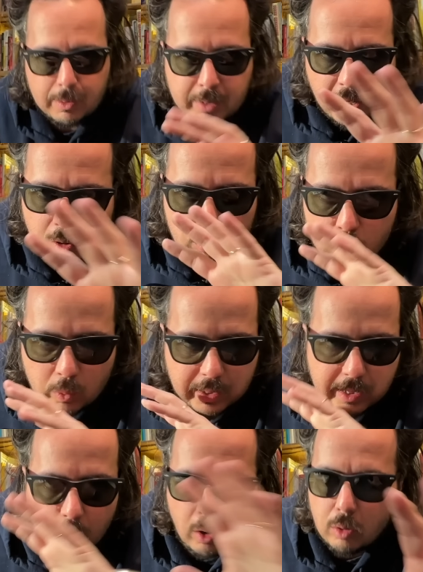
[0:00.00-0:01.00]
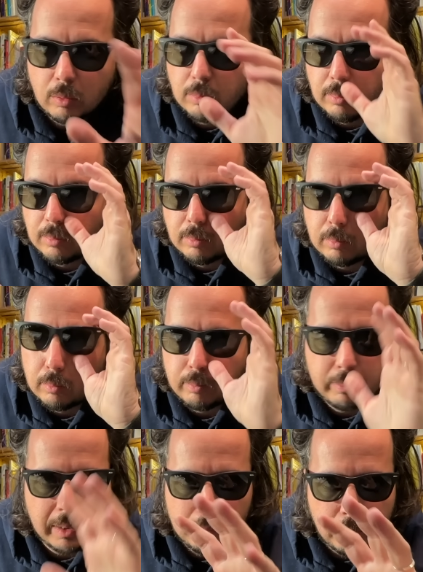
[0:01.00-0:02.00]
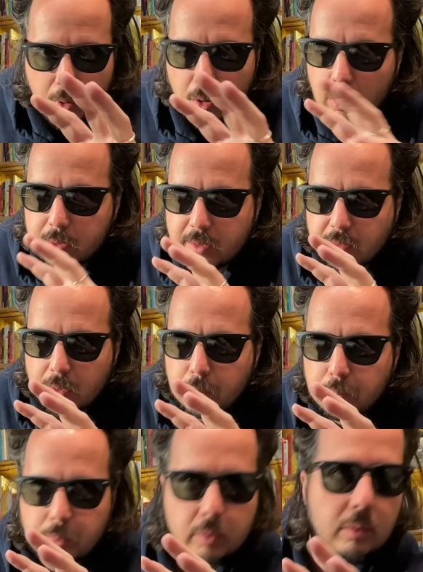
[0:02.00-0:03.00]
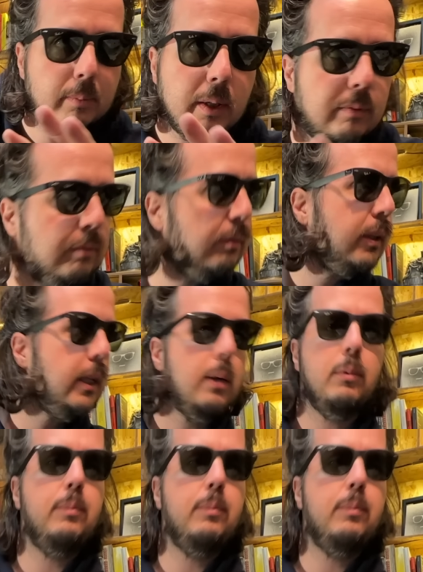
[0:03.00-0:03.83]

perché comunque ne ho un bel po', ad esempio, vabbè, vediamo.